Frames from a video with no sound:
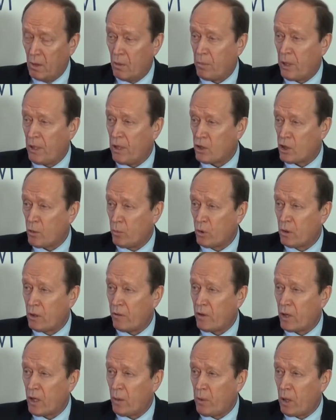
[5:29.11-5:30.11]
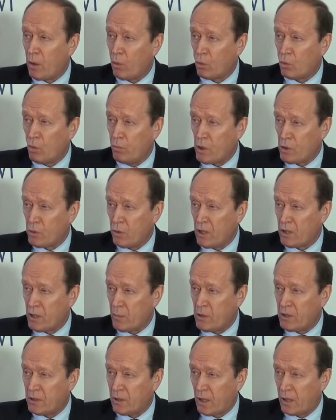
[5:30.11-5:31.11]
по нашему товарообороту между
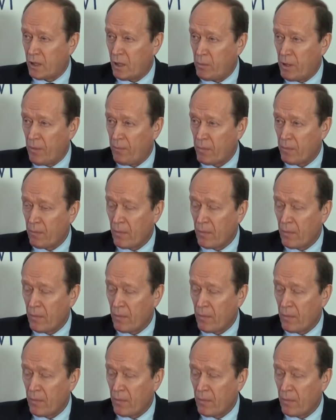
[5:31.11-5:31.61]
нашими странами